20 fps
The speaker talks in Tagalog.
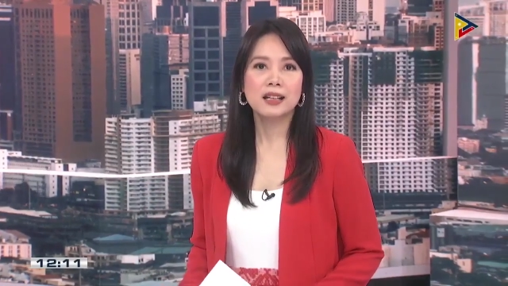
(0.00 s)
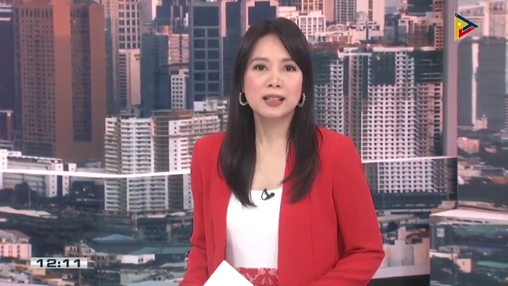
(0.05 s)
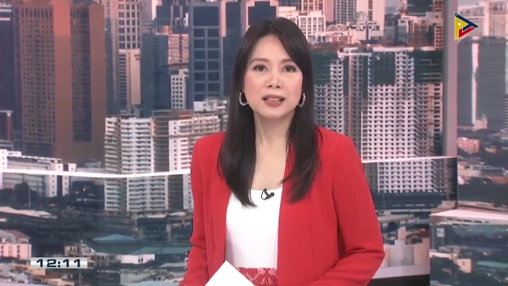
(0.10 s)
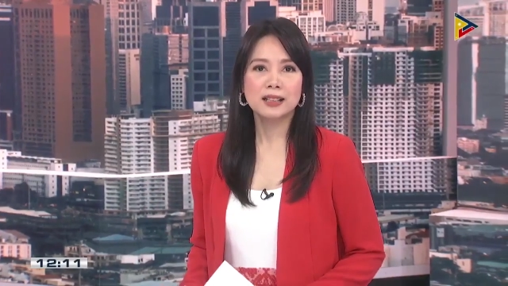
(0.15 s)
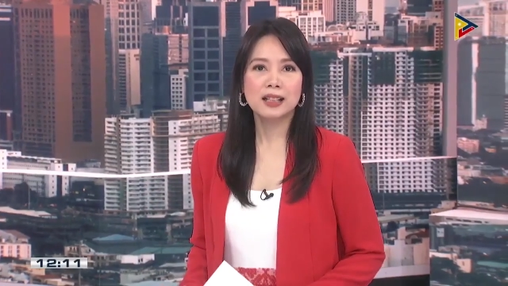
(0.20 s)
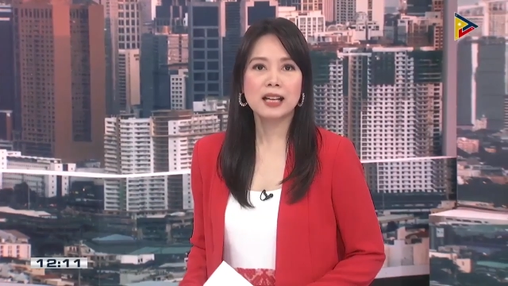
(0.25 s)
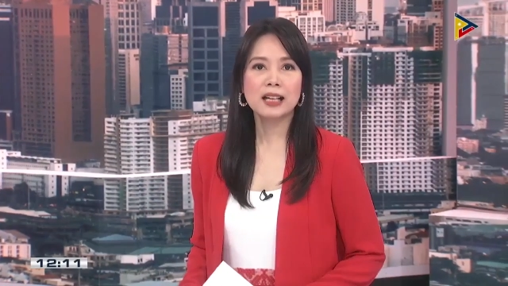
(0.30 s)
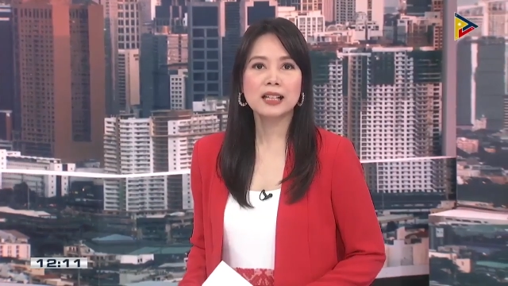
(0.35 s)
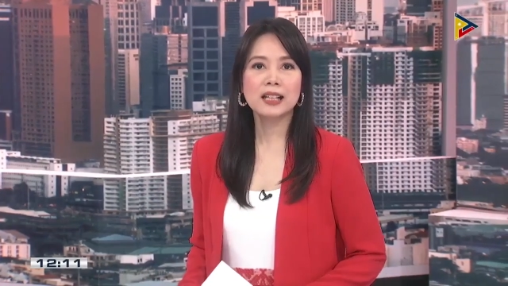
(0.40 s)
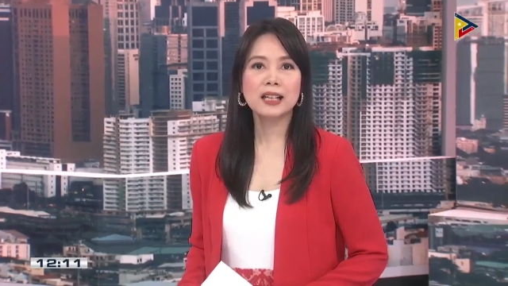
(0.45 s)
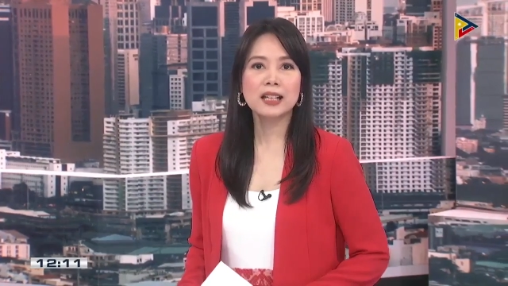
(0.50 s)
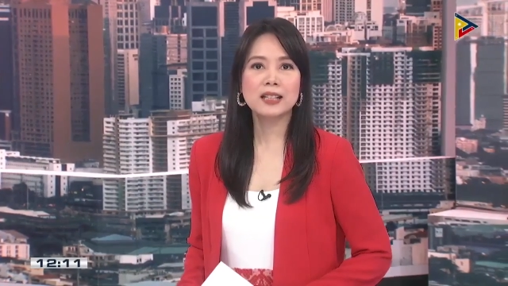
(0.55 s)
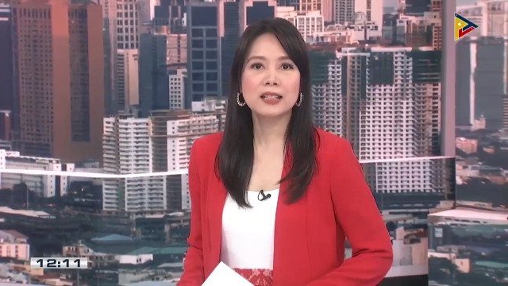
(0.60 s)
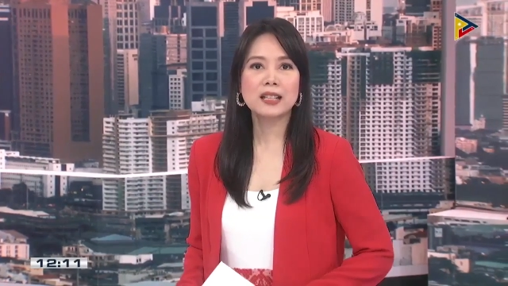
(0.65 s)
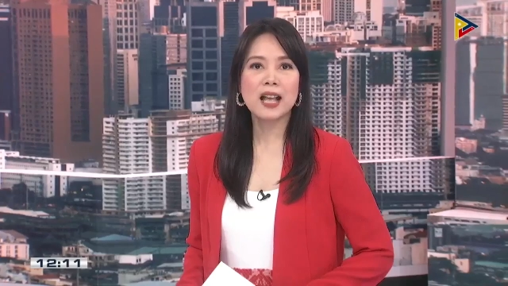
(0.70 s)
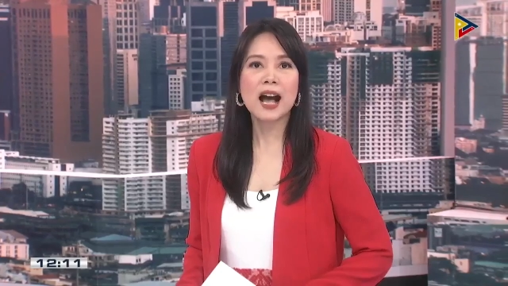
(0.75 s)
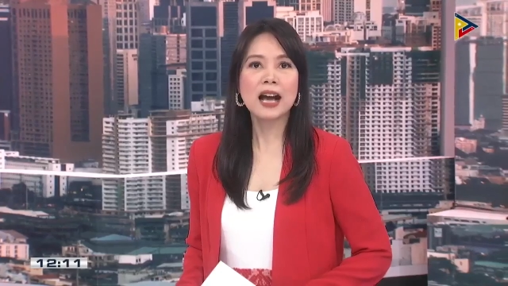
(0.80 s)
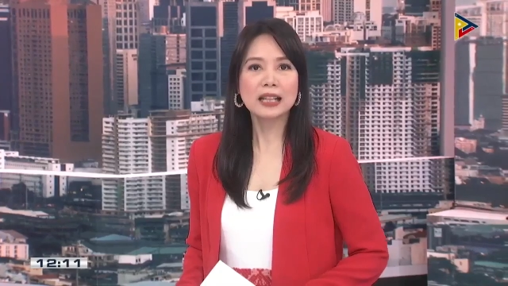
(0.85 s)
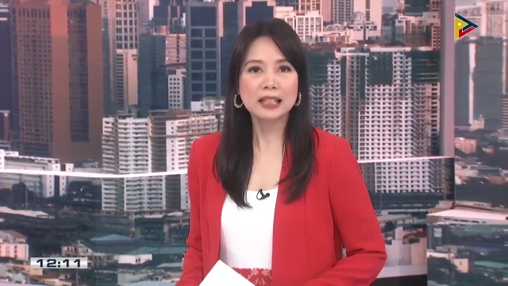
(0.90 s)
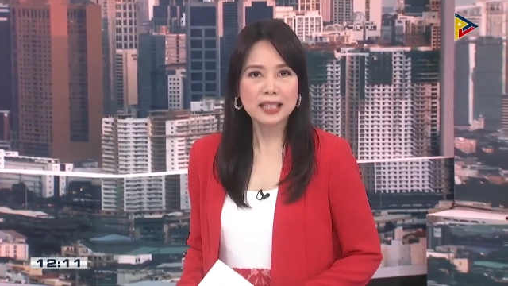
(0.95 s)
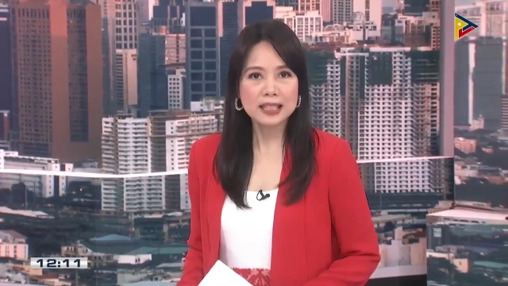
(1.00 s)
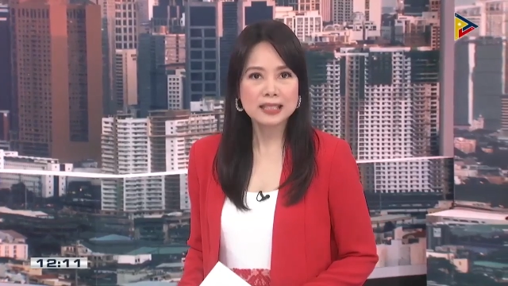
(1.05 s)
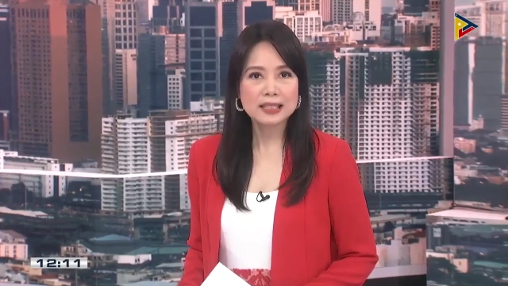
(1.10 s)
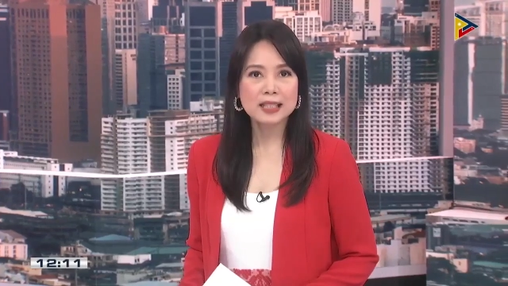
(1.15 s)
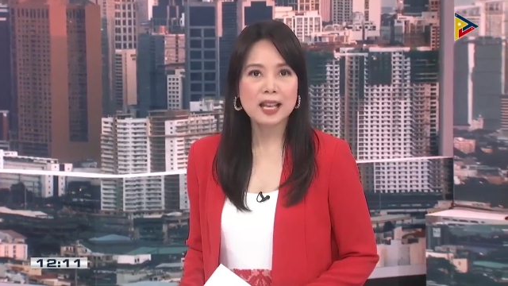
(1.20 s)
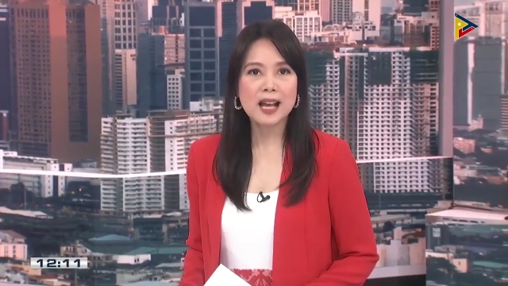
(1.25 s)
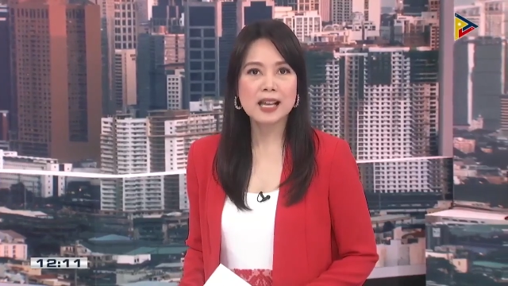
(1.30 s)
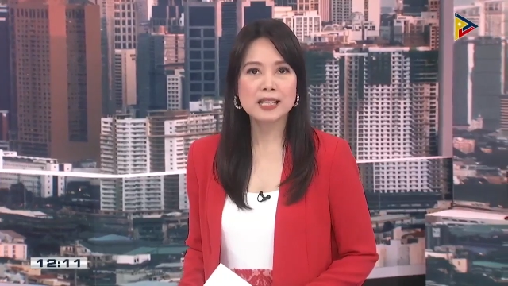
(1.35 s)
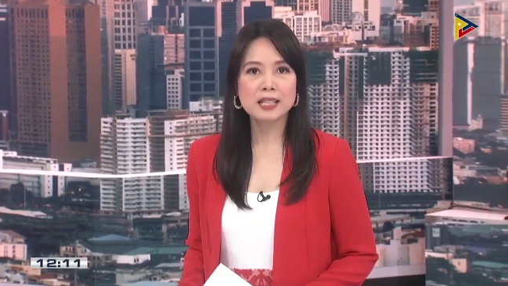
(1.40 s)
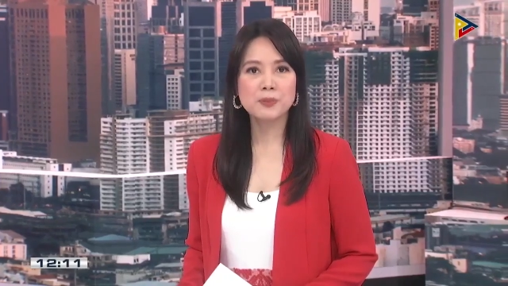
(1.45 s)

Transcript: ng lig ang ligtas,